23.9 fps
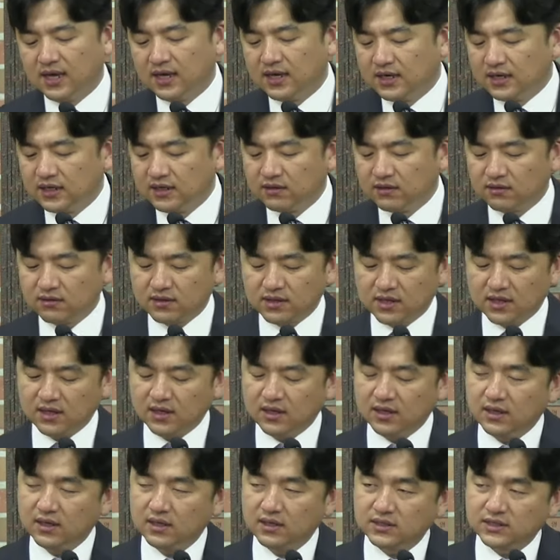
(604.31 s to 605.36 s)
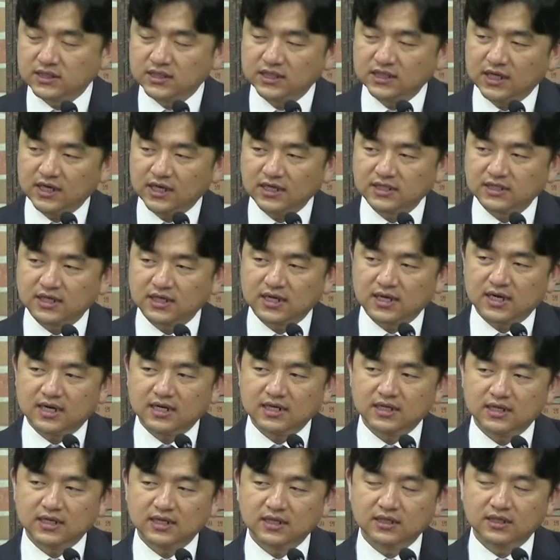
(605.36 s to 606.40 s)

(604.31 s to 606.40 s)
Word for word: 이렇게 신앙의 색깔이